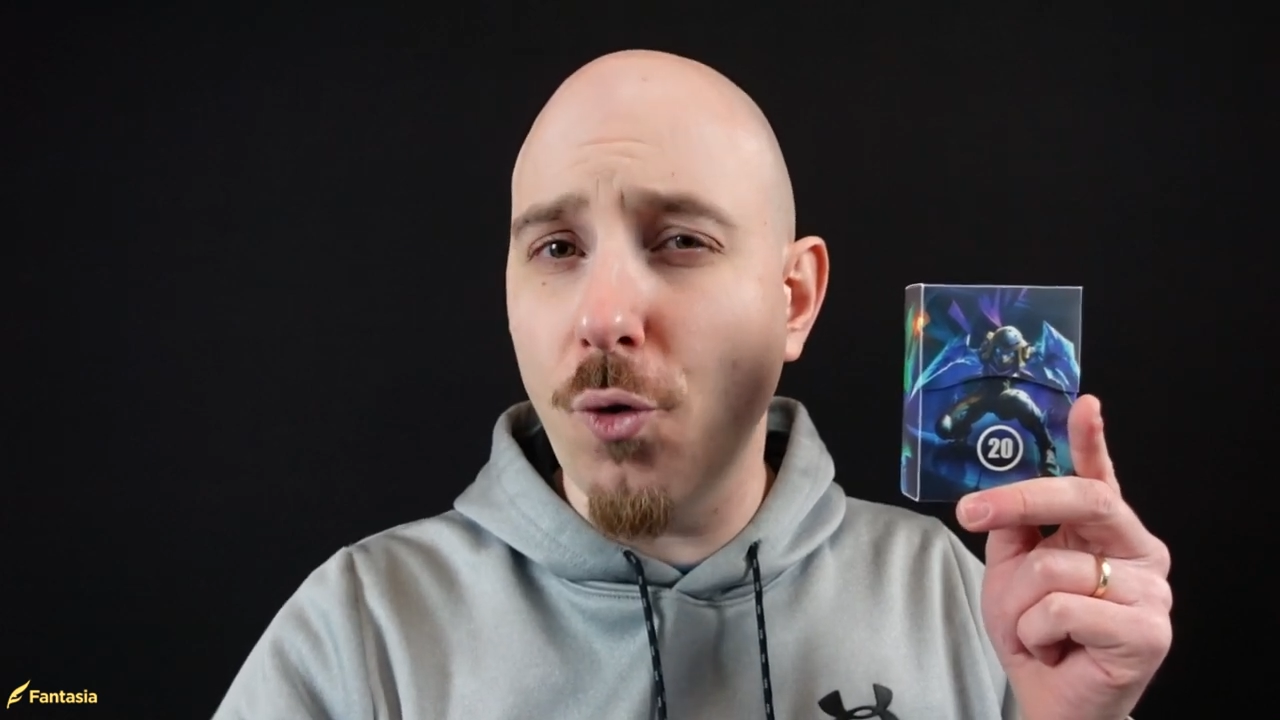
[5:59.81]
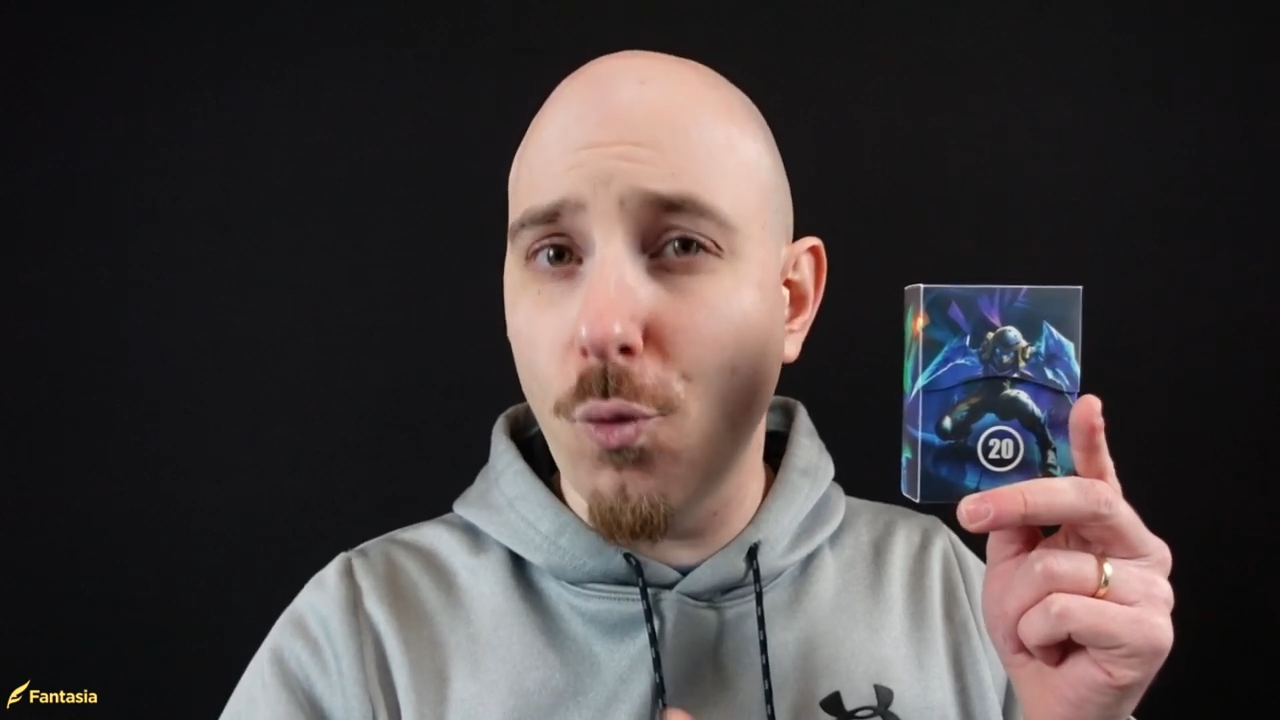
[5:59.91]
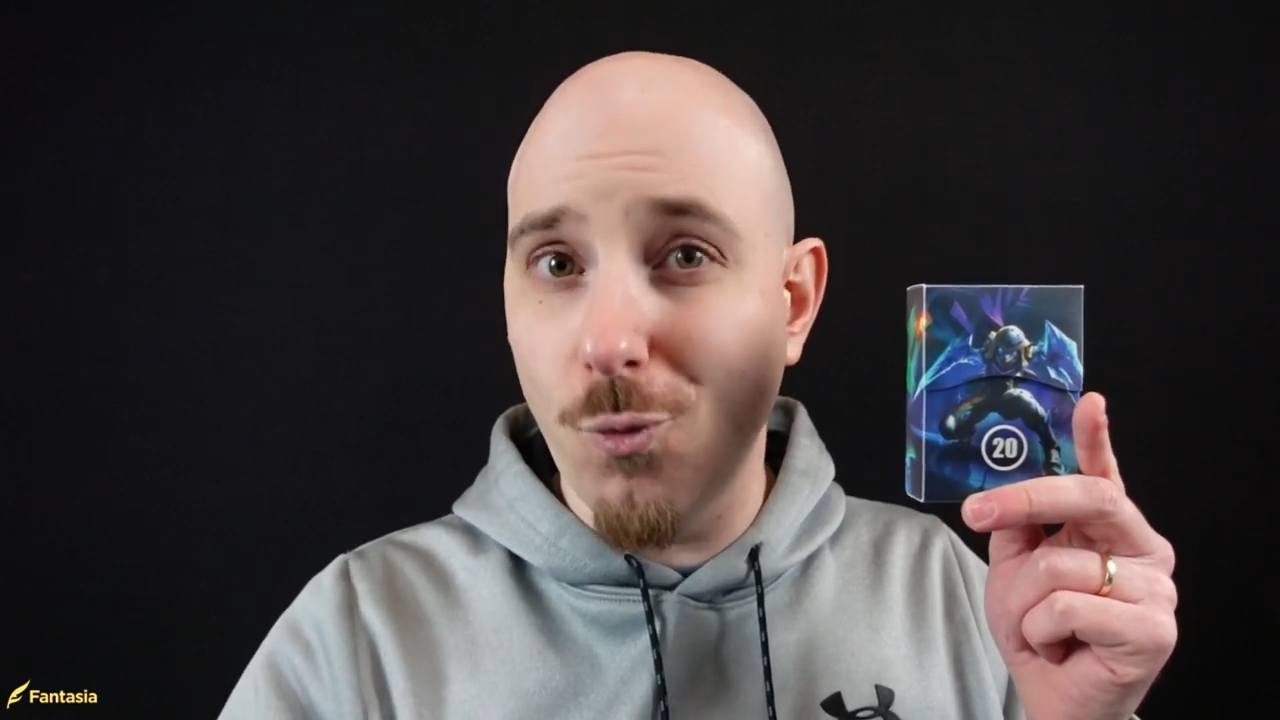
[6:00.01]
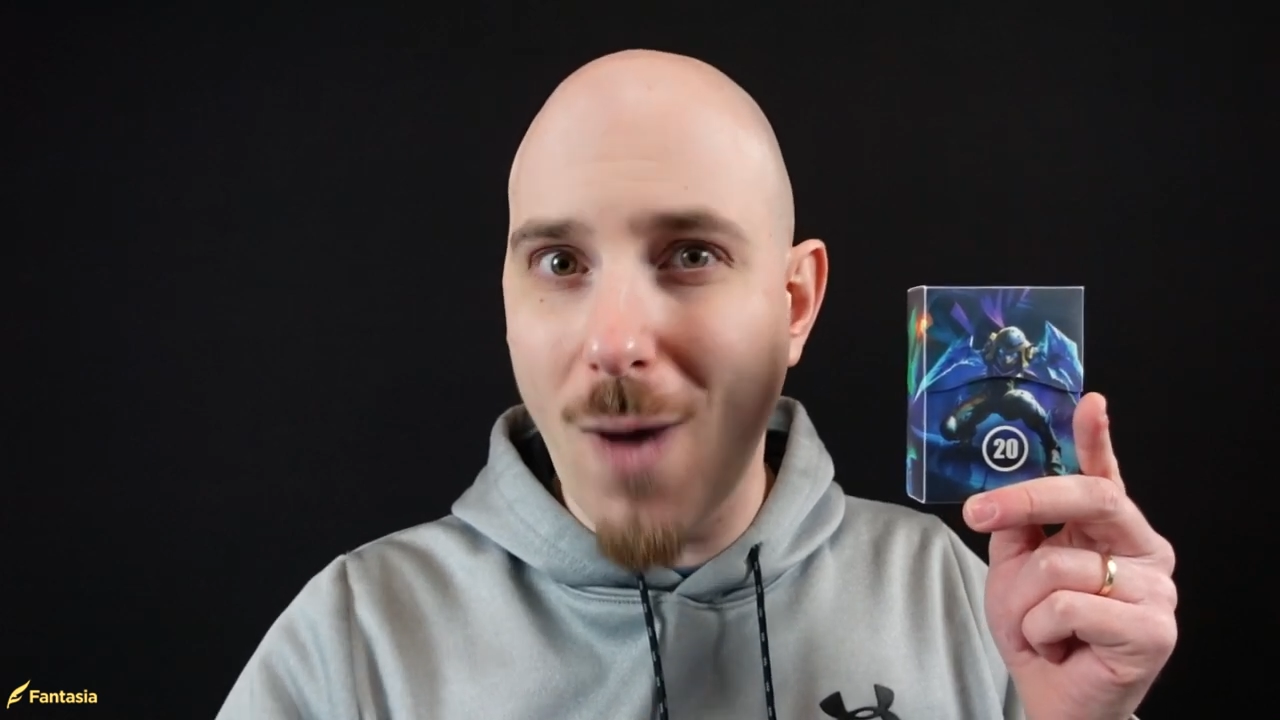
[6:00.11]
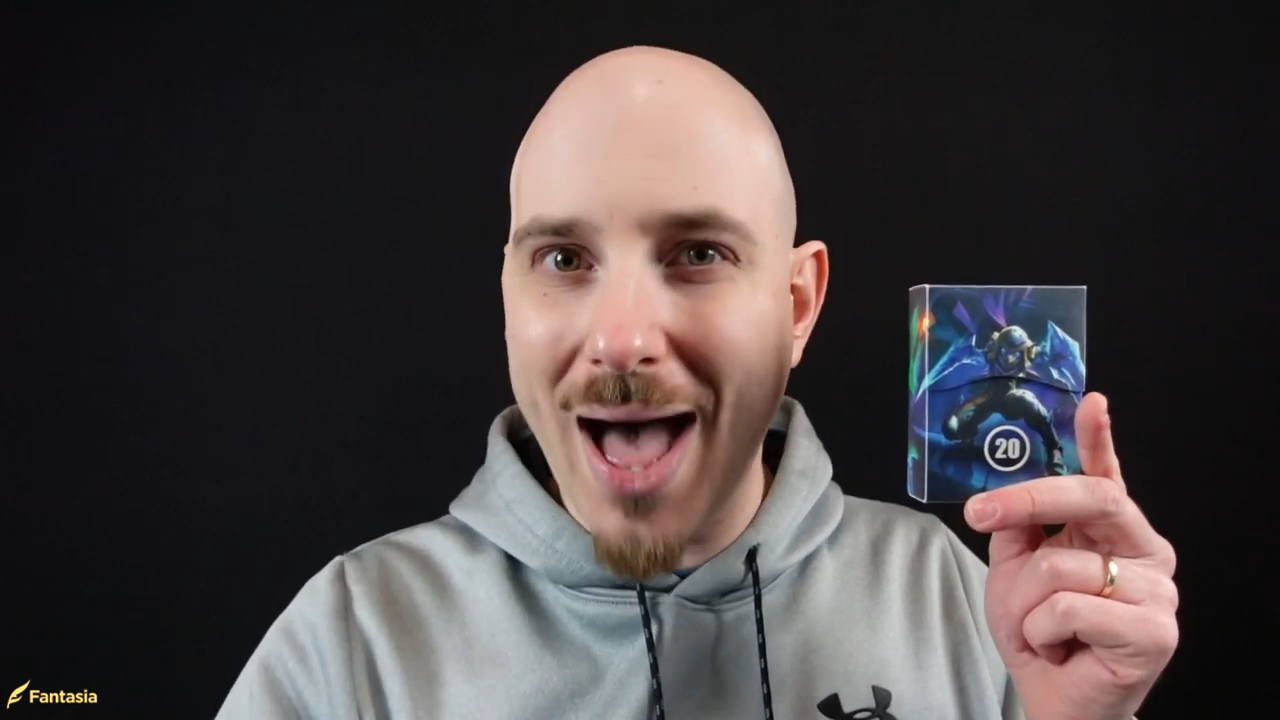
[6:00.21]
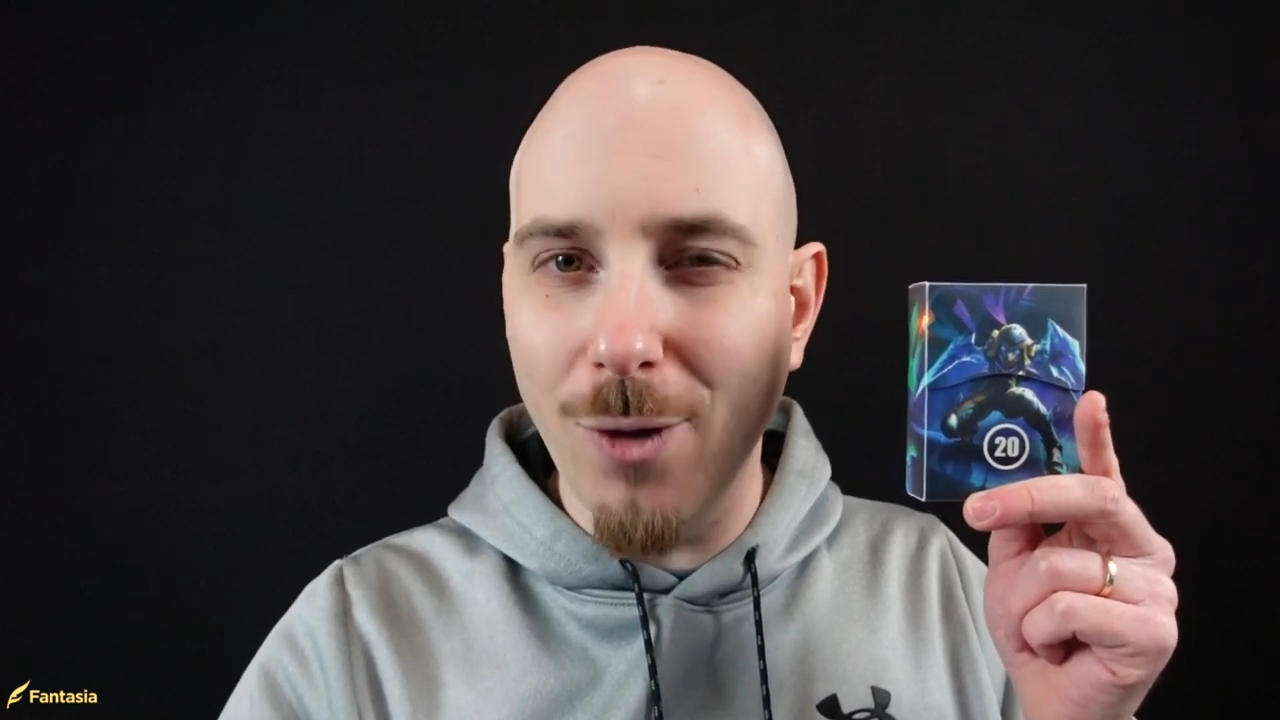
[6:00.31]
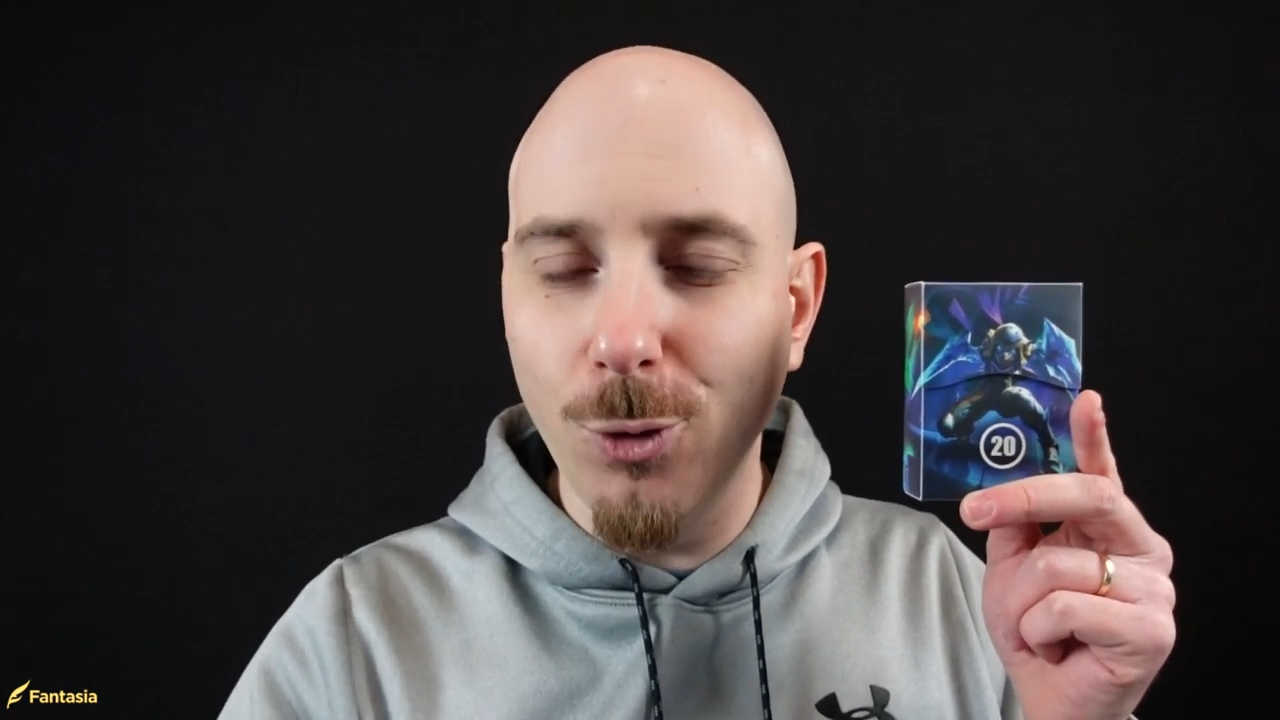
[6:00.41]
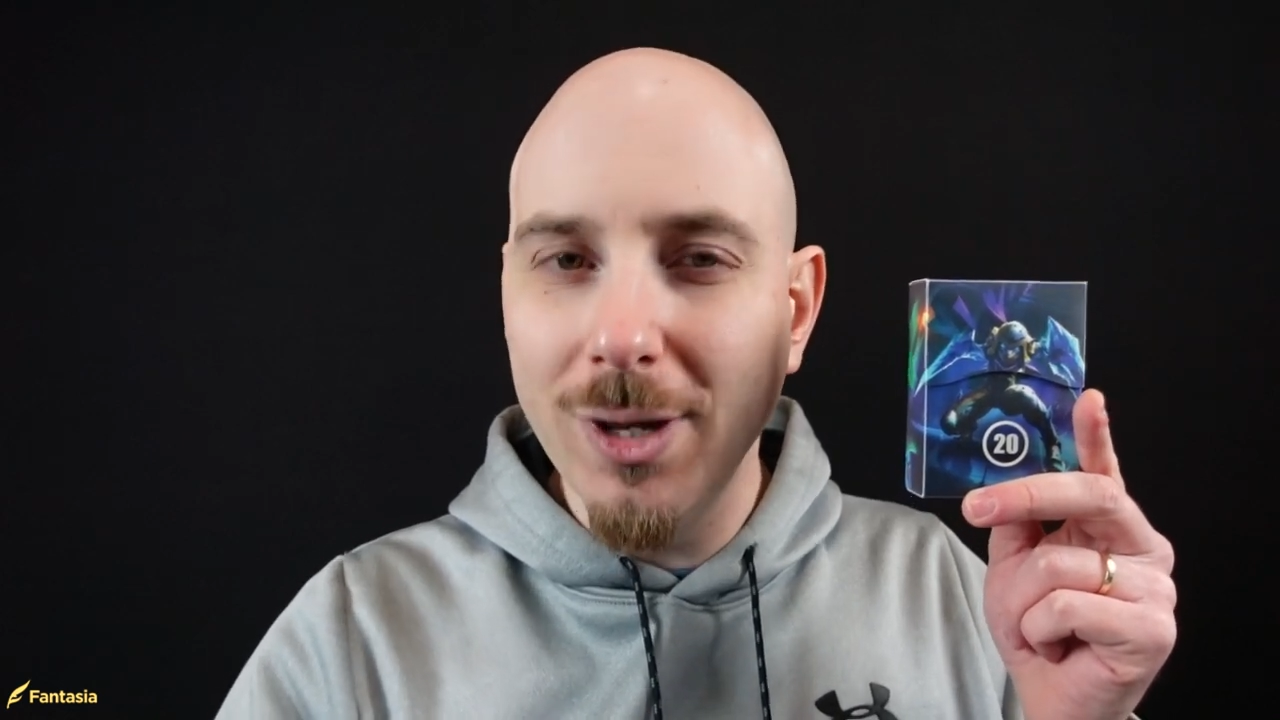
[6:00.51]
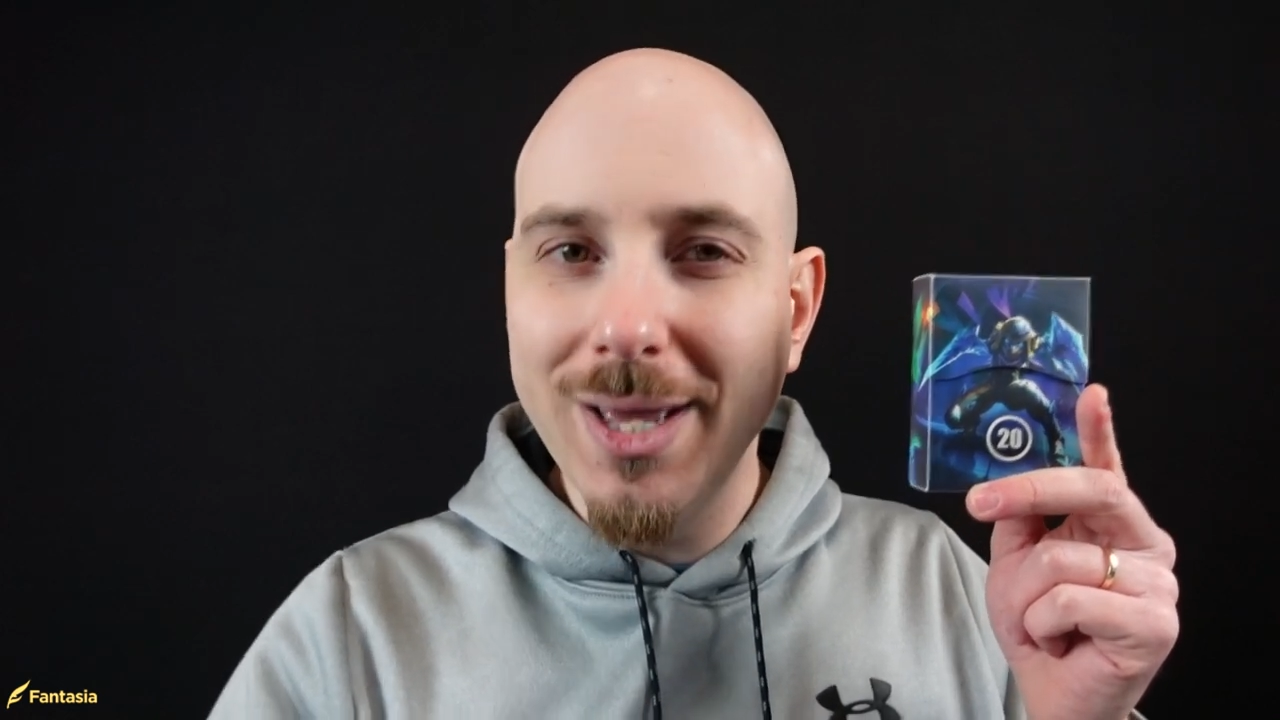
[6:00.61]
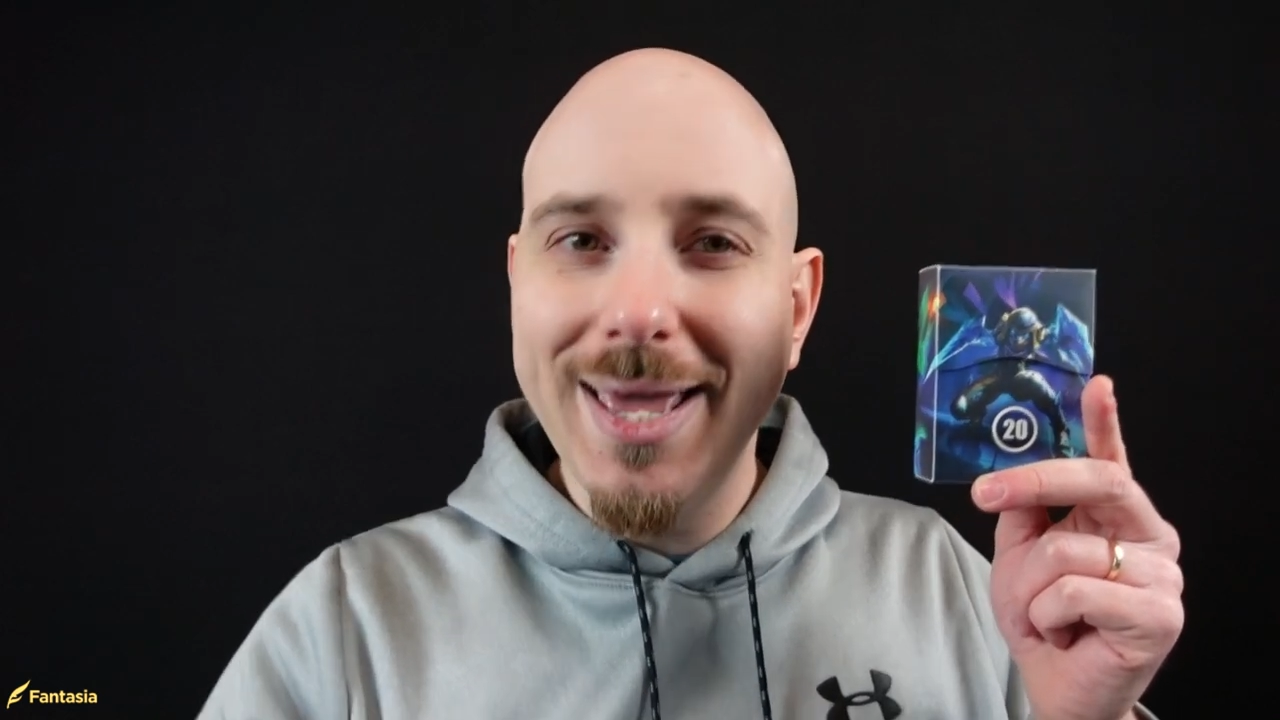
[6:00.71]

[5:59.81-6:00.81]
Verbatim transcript: wow,